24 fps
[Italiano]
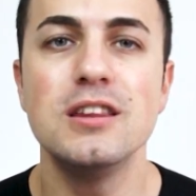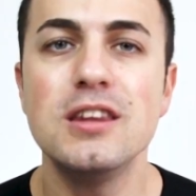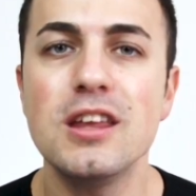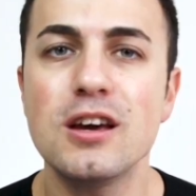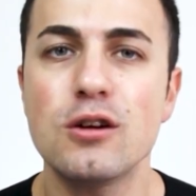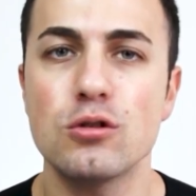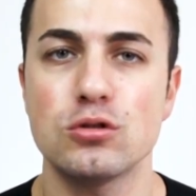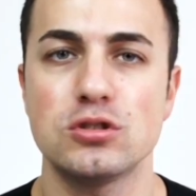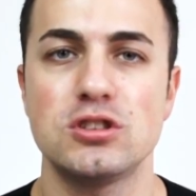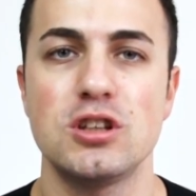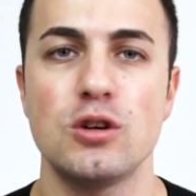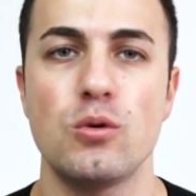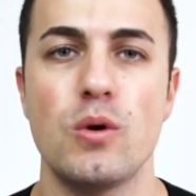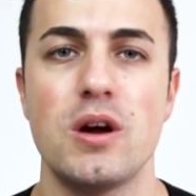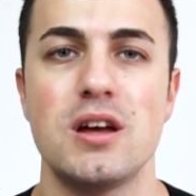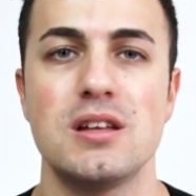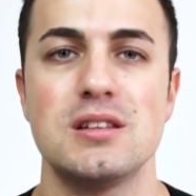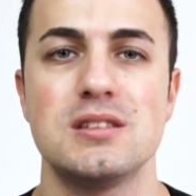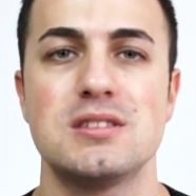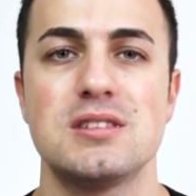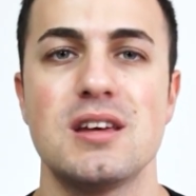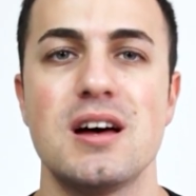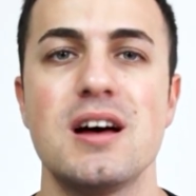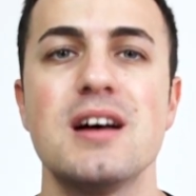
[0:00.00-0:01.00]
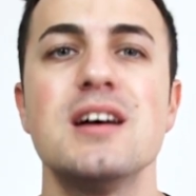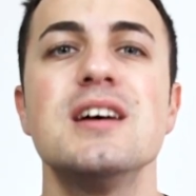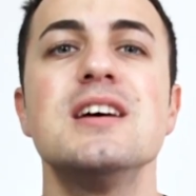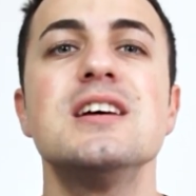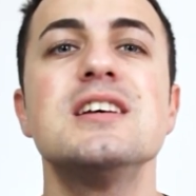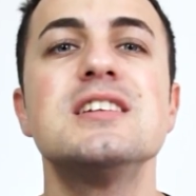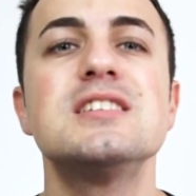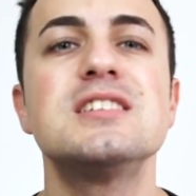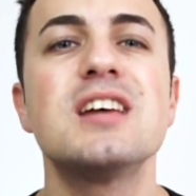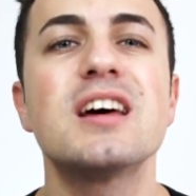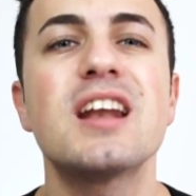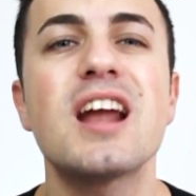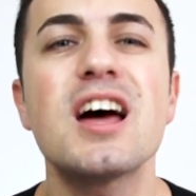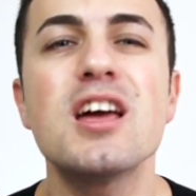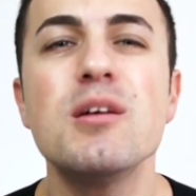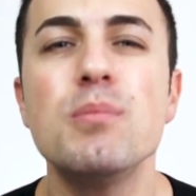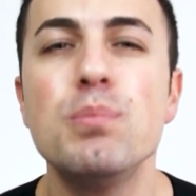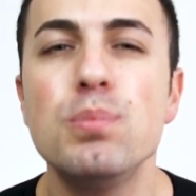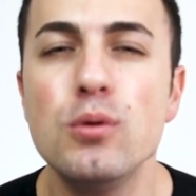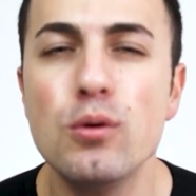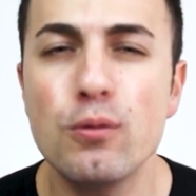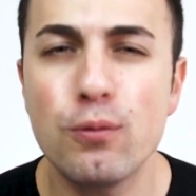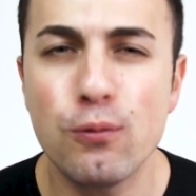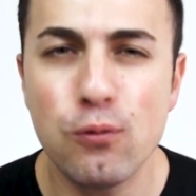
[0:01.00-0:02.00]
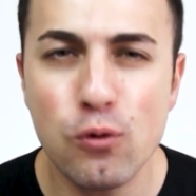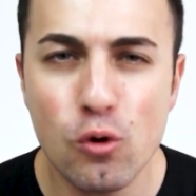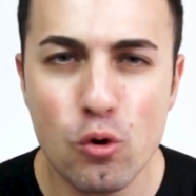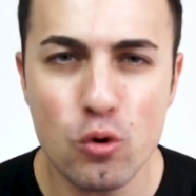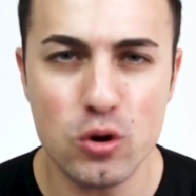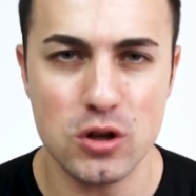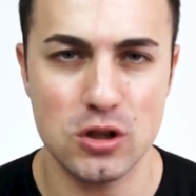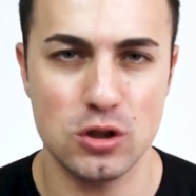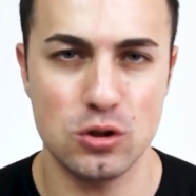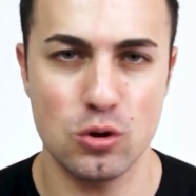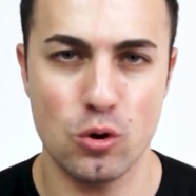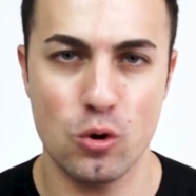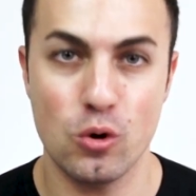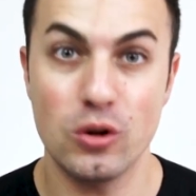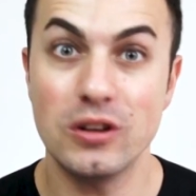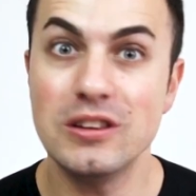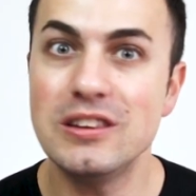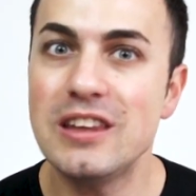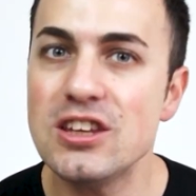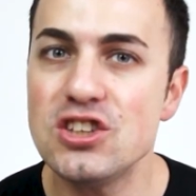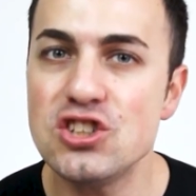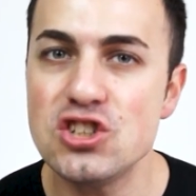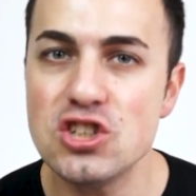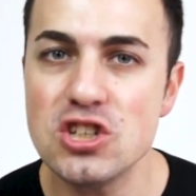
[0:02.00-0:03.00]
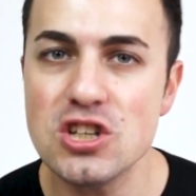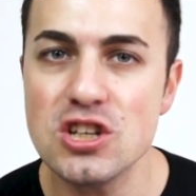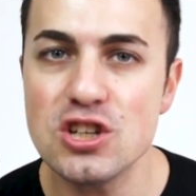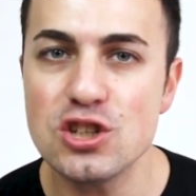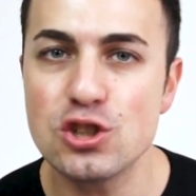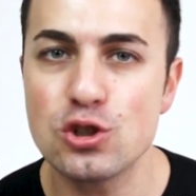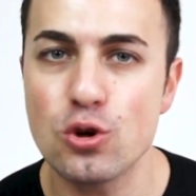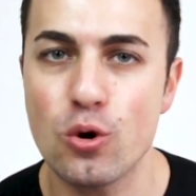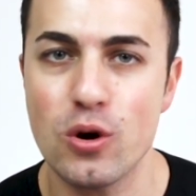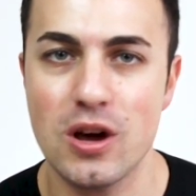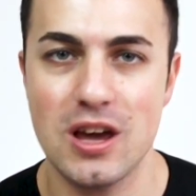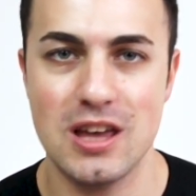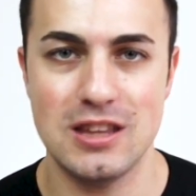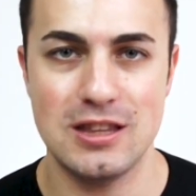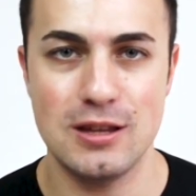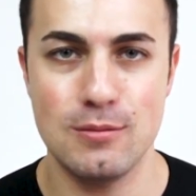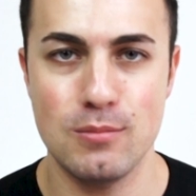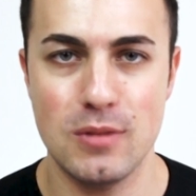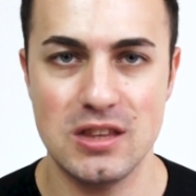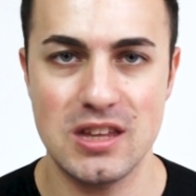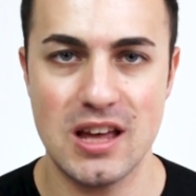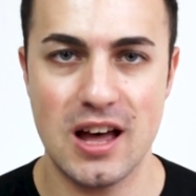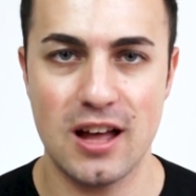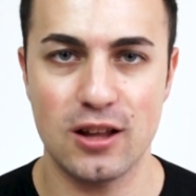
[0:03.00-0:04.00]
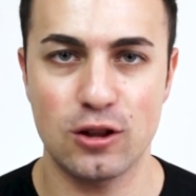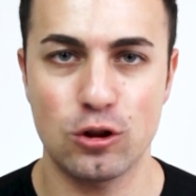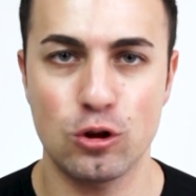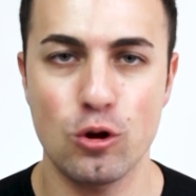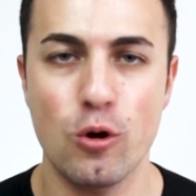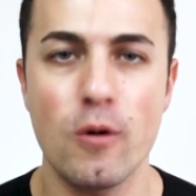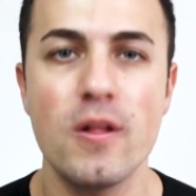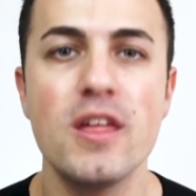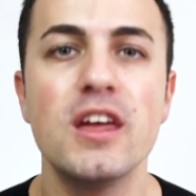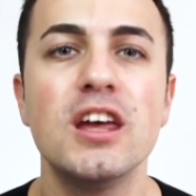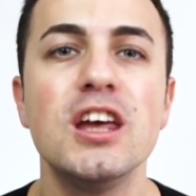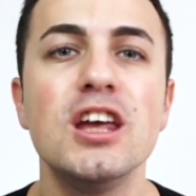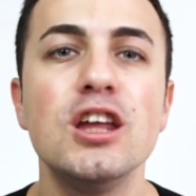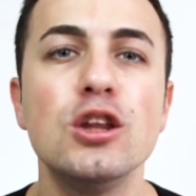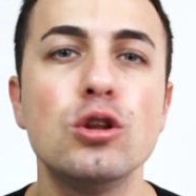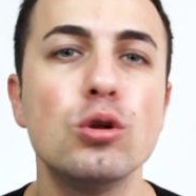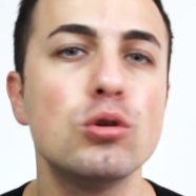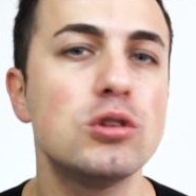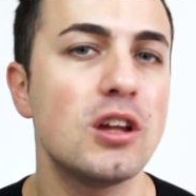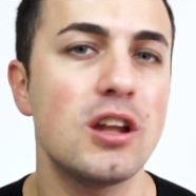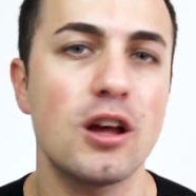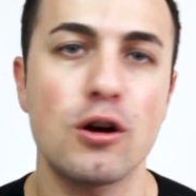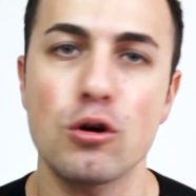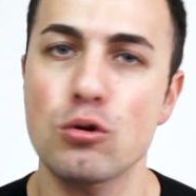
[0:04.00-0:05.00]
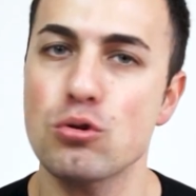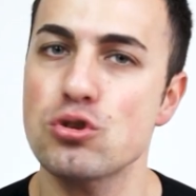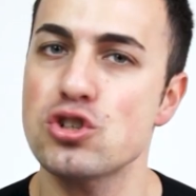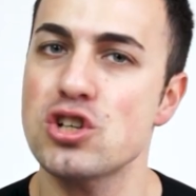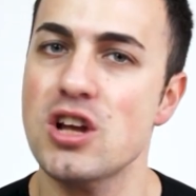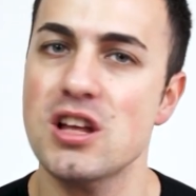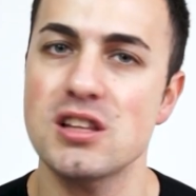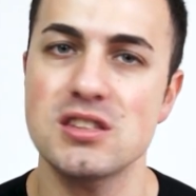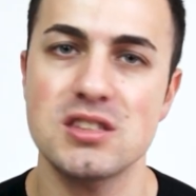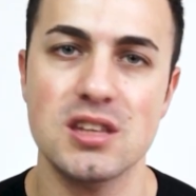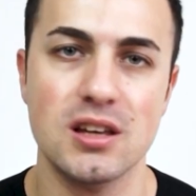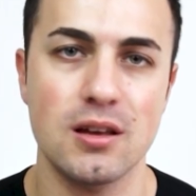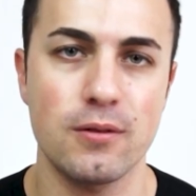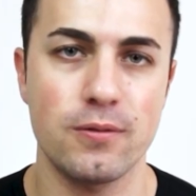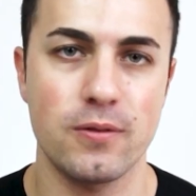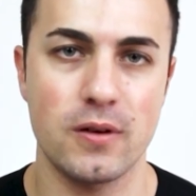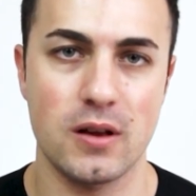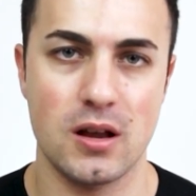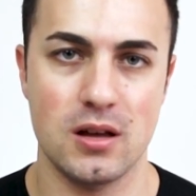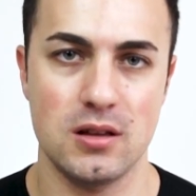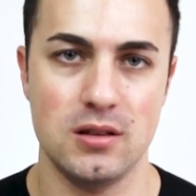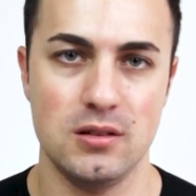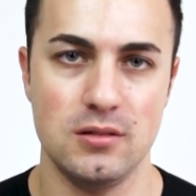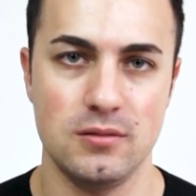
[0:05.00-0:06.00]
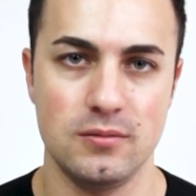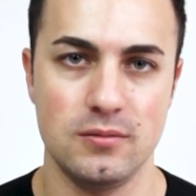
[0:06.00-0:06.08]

Di conseguenza sarai più fluido, deciso ed immediato in tutte le conoscenze che farai.